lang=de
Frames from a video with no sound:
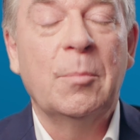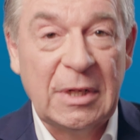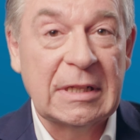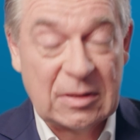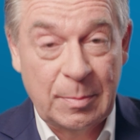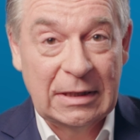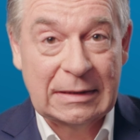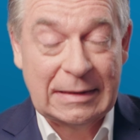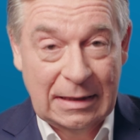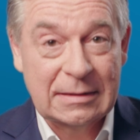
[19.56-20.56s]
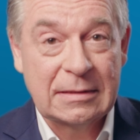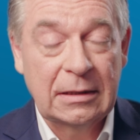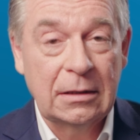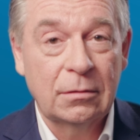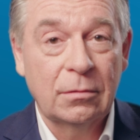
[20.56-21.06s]
Mit den smarten
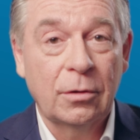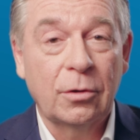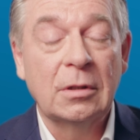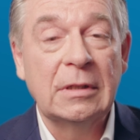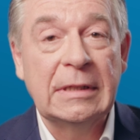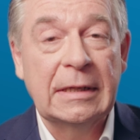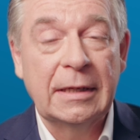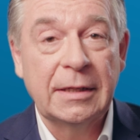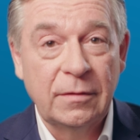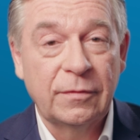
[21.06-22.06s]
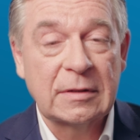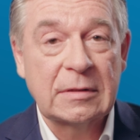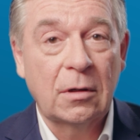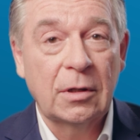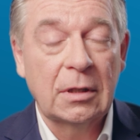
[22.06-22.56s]
Gaszählern können die
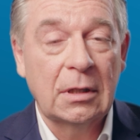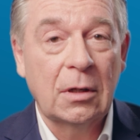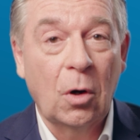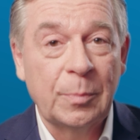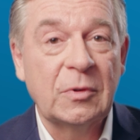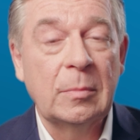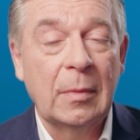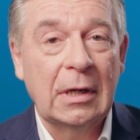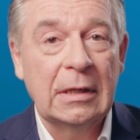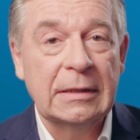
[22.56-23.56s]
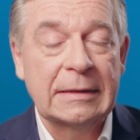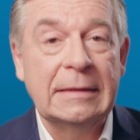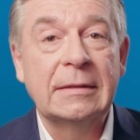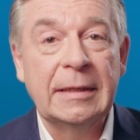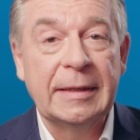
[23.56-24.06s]
Energieversorger optimal ihre
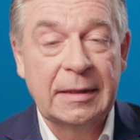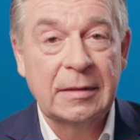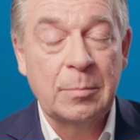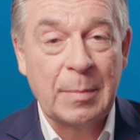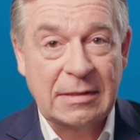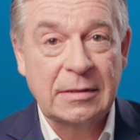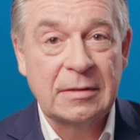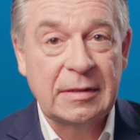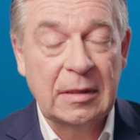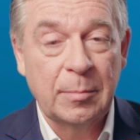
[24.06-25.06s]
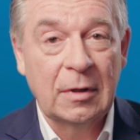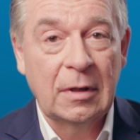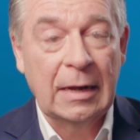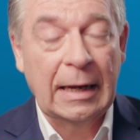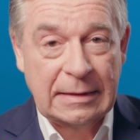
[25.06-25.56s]
intelligenten Messsysteme
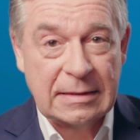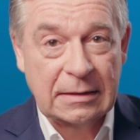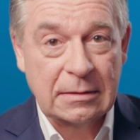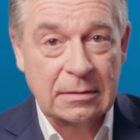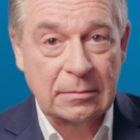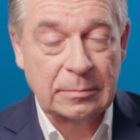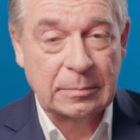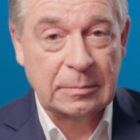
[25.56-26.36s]
einsetzen.